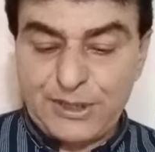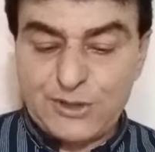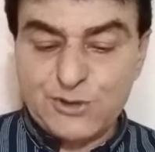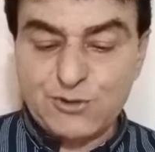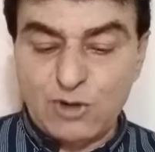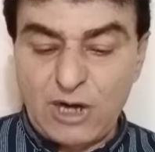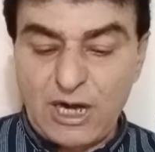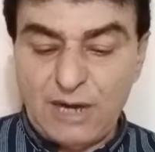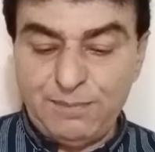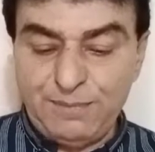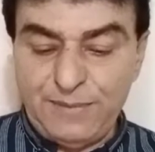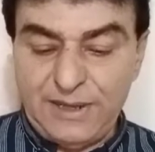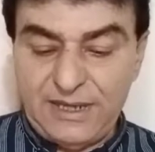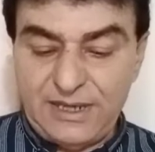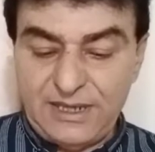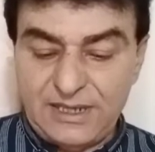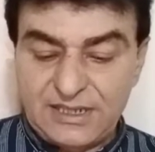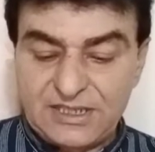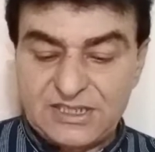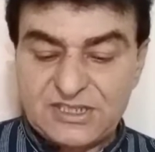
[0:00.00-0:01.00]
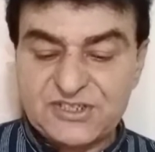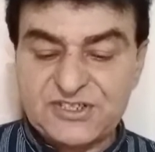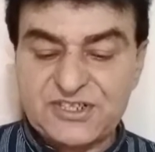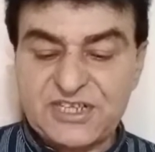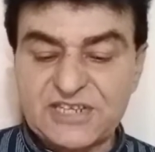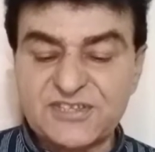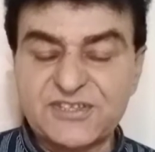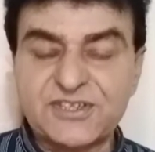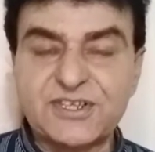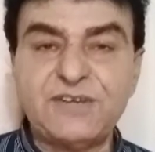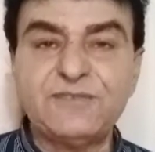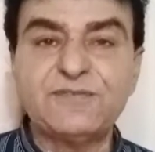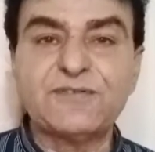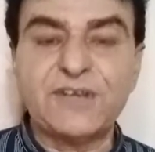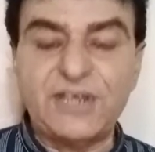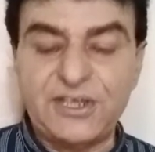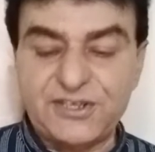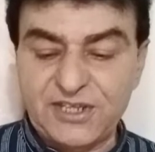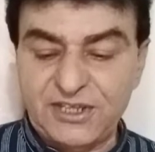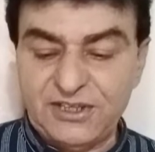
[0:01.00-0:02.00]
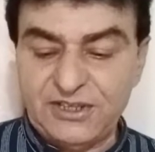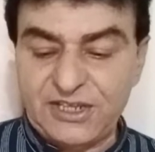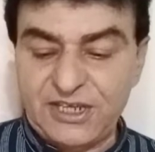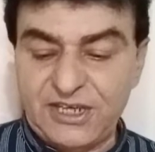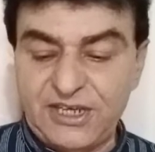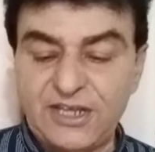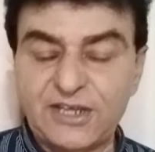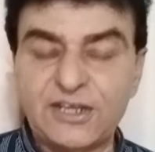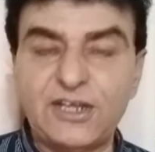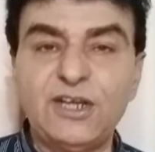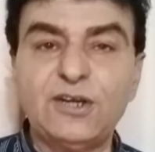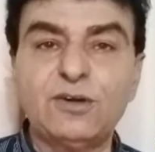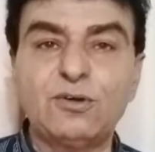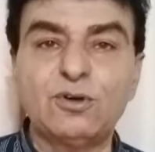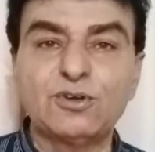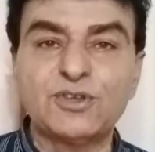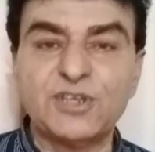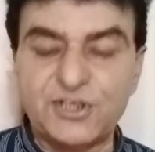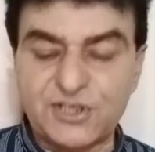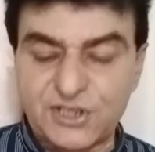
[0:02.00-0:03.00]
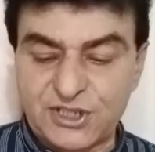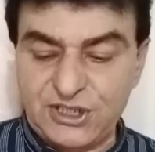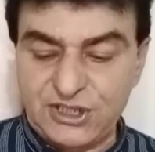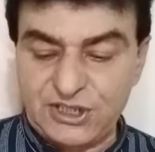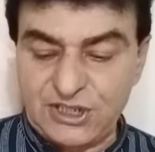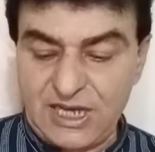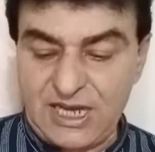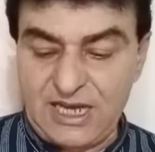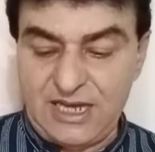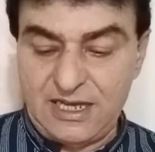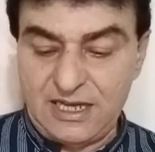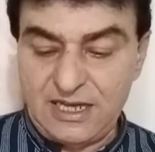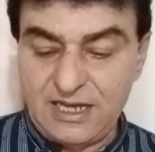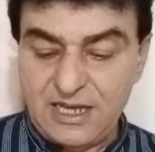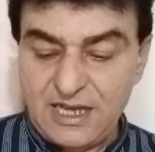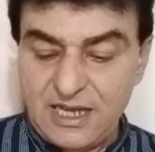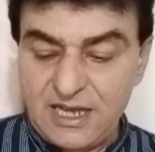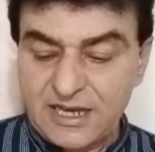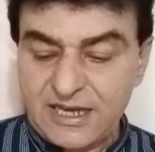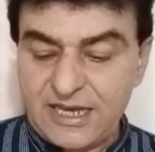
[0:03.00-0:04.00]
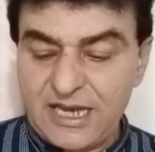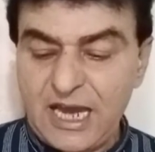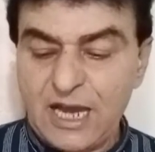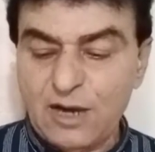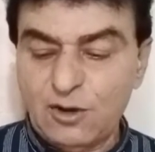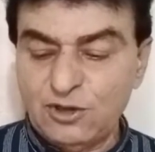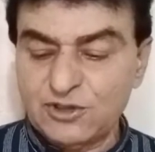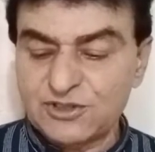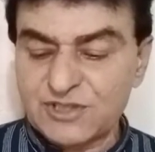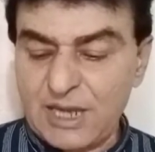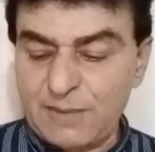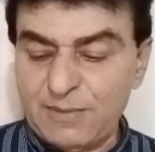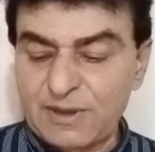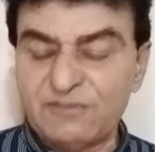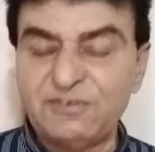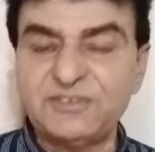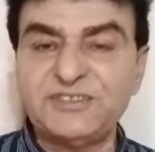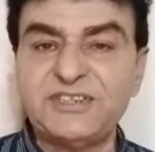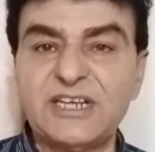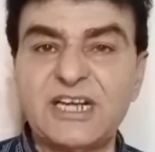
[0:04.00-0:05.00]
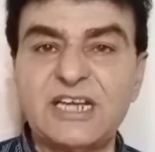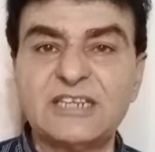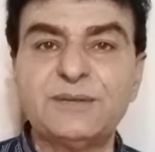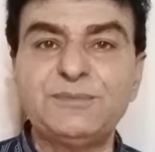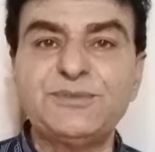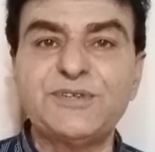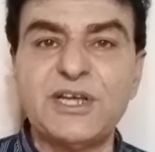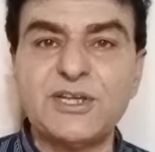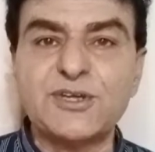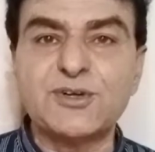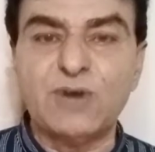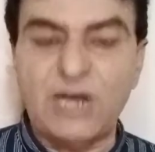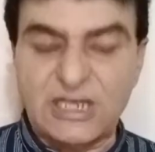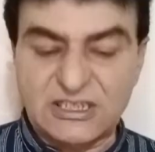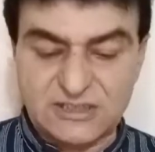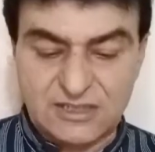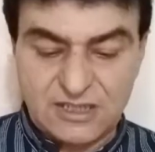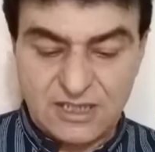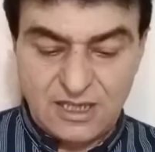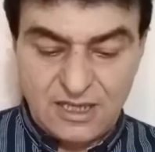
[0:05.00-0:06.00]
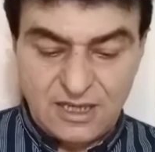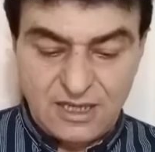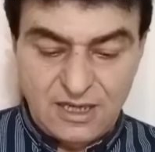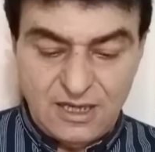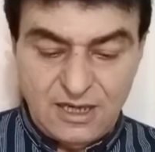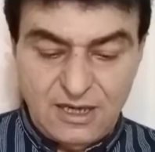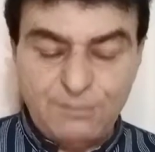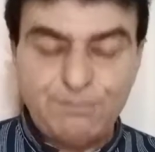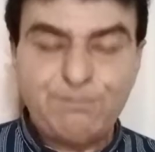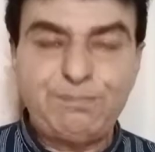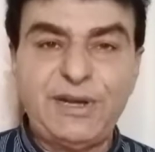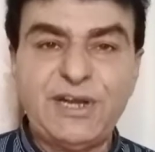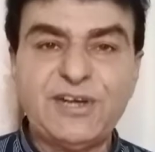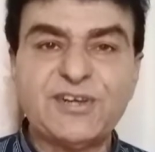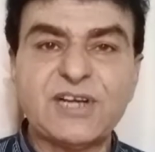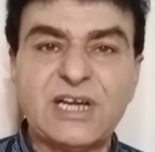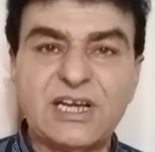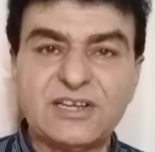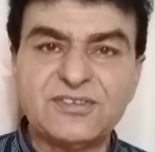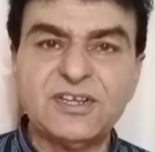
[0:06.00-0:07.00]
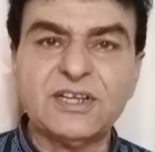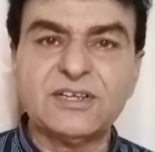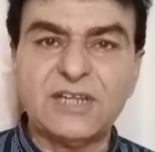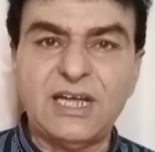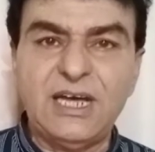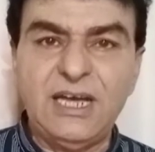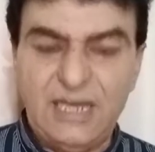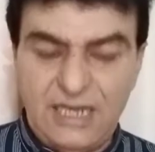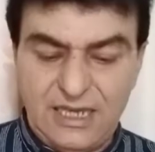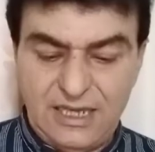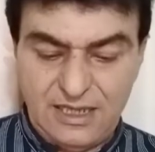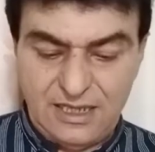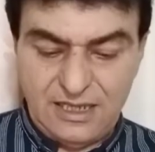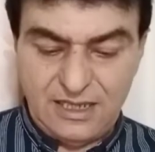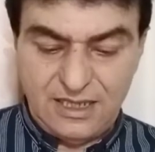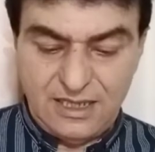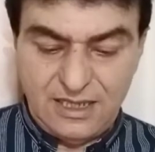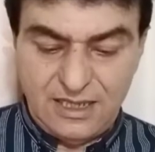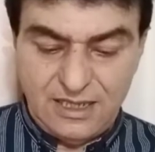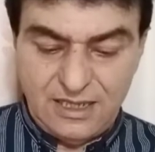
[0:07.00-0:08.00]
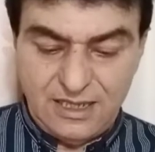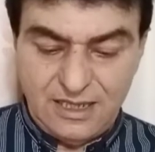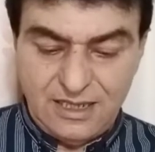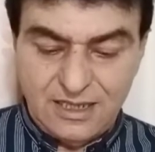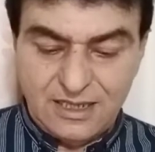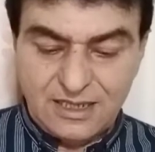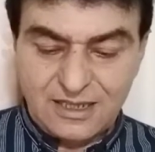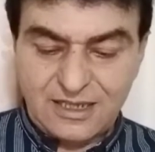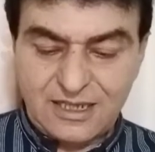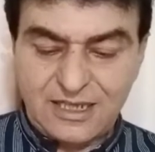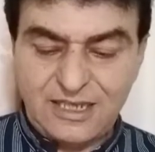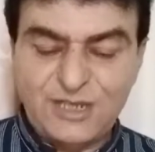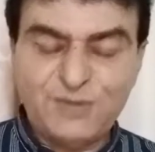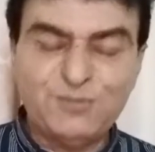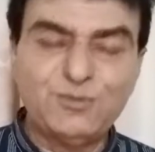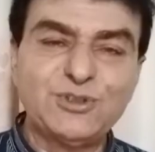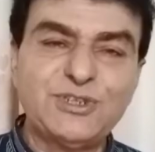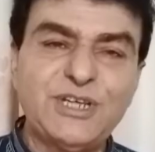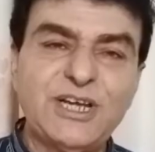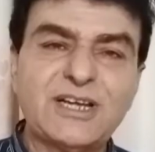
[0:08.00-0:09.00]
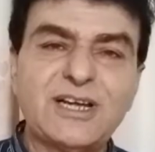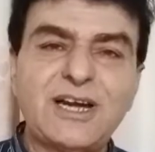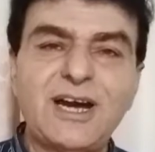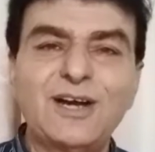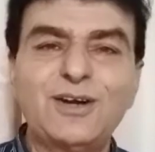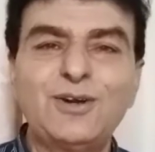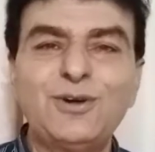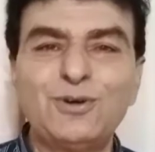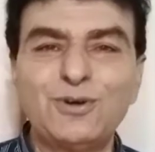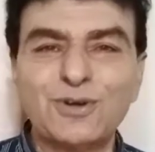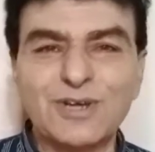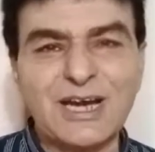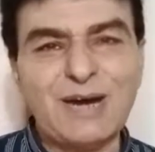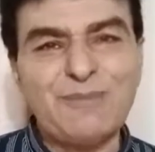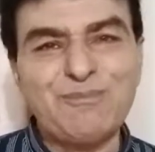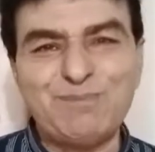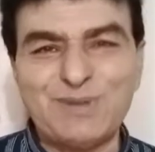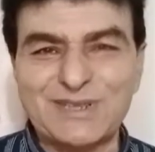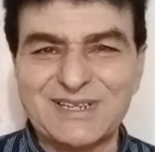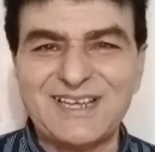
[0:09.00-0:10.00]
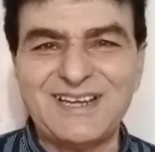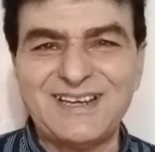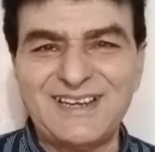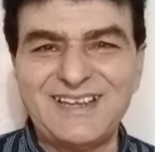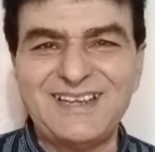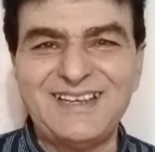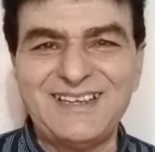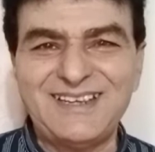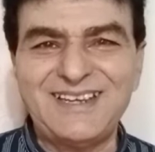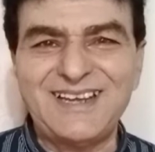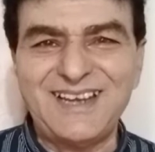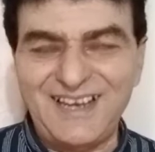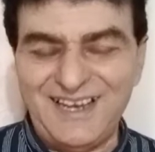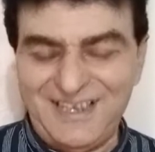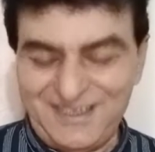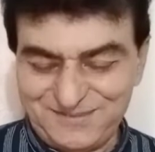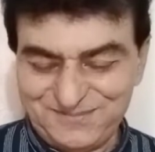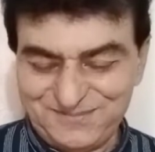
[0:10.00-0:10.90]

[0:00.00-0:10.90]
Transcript: जवाब में जस्टिफिकेशन देने की कोशिश की है क्या कोई सबक वज़ी अजम ये जवाब पेश कर सकता है कि जी मुझे कानून का पता नहीं है